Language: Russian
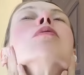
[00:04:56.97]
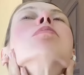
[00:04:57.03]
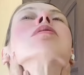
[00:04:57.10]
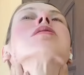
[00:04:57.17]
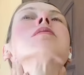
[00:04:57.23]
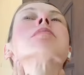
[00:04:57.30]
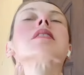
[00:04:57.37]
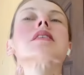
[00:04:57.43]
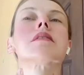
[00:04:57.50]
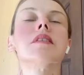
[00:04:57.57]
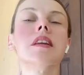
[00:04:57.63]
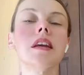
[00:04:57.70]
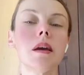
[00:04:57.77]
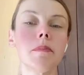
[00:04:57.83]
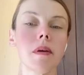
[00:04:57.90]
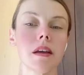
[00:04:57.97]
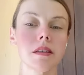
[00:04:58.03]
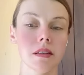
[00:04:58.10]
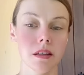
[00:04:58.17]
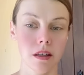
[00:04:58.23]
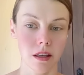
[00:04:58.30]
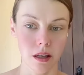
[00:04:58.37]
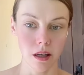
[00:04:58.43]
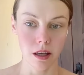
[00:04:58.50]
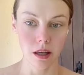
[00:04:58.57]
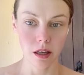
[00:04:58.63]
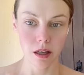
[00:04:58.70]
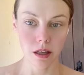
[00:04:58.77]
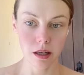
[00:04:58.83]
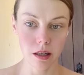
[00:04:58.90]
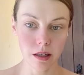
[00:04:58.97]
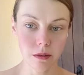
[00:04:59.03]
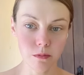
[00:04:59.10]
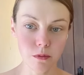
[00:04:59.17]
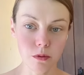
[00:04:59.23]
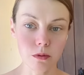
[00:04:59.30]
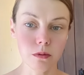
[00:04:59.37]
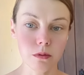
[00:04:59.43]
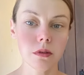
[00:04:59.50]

образом развели опять лимфу